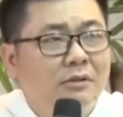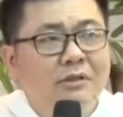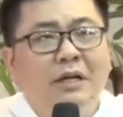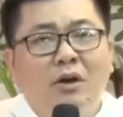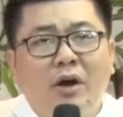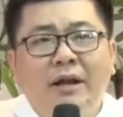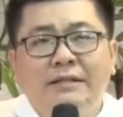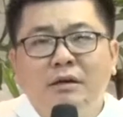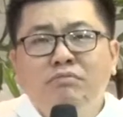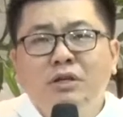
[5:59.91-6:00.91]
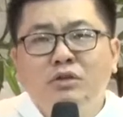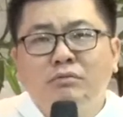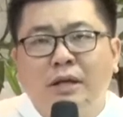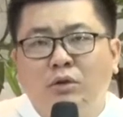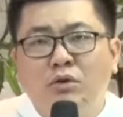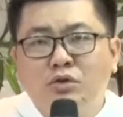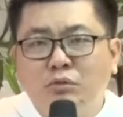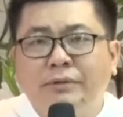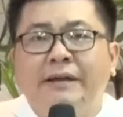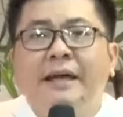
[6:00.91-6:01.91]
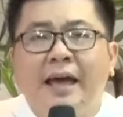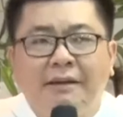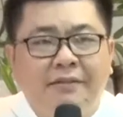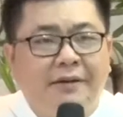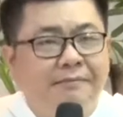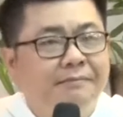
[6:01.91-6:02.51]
có thể nói là giống như chúng ta tôn sùng thánh thể vậy